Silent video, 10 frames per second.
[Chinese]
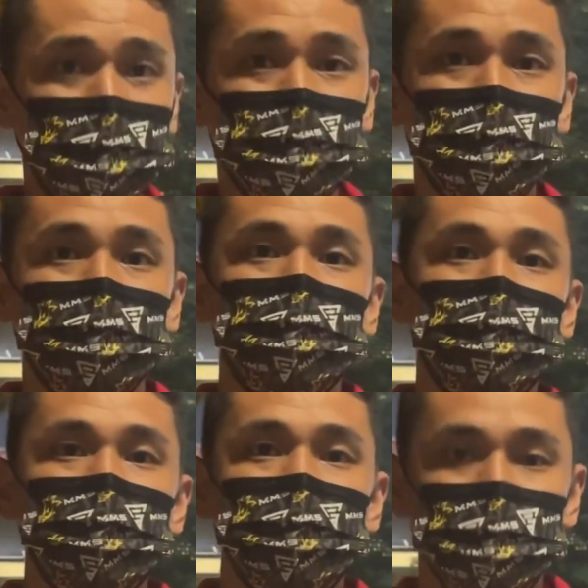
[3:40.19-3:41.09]
一点，
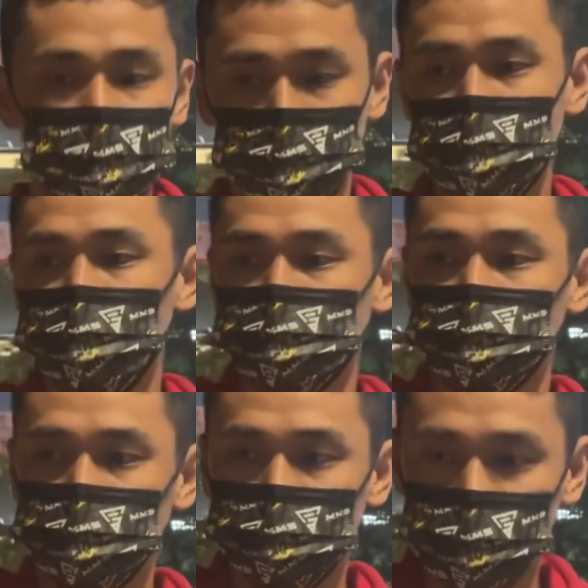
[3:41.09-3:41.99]
那又刚好
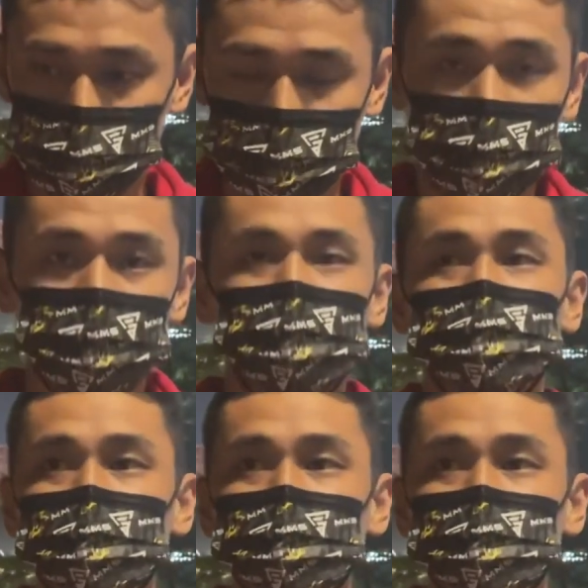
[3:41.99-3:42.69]
投在比较甜的位置。